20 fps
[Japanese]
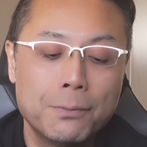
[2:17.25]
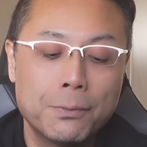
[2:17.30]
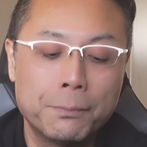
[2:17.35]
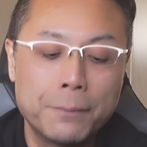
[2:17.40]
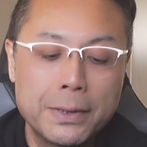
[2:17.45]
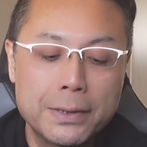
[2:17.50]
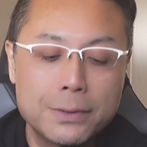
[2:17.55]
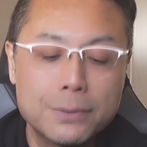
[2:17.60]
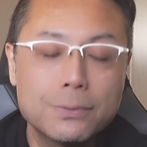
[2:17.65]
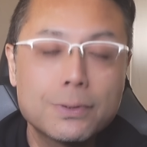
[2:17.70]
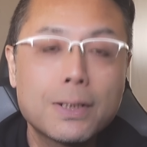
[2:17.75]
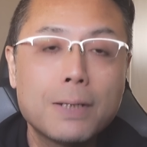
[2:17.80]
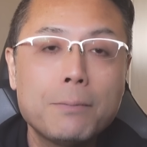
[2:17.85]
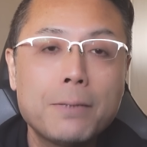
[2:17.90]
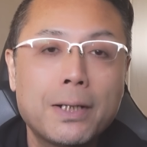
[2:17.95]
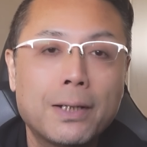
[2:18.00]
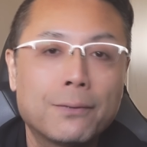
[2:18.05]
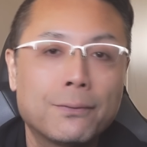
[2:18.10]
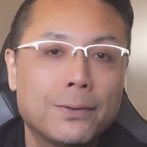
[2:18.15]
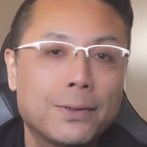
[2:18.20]
もう別の
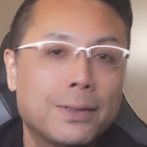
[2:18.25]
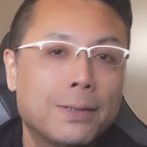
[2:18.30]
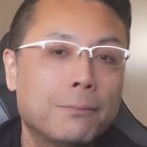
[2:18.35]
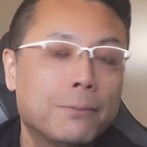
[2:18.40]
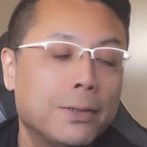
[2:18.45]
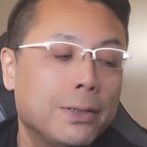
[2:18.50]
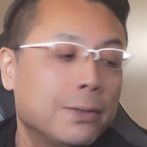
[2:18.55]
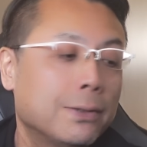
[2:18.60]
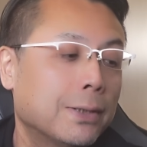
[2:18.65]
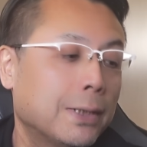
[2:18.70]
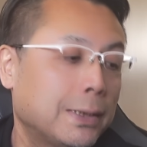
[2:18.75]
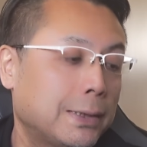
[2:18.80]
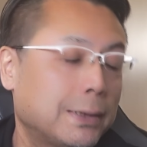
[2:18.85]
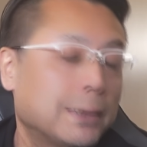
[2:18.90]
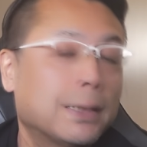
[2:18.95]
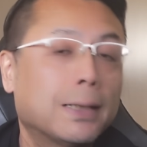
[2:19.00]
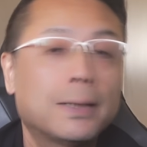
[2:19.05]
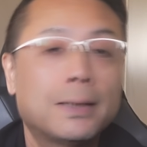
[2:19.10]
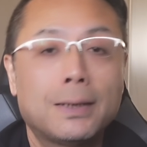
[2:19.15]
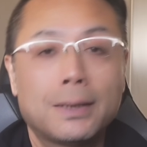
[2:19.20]
カメラと言ってもいいぐらい
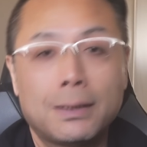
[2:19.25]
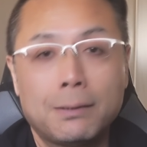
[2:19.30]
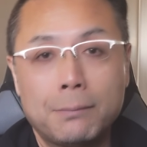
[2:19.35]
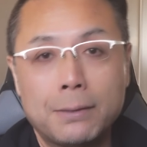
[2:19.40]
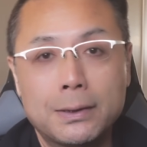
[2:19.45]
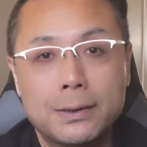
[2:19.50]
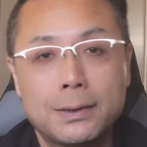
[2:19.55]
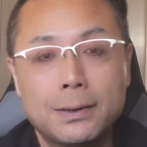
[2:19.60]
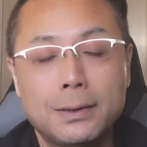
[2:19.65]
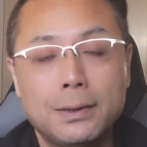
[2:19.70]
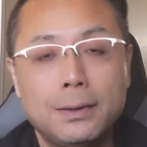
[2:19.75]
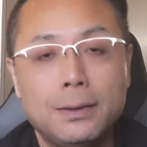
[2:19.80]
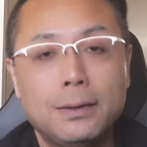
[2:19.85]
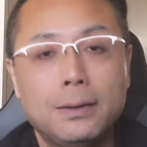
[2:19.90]
違ってきます。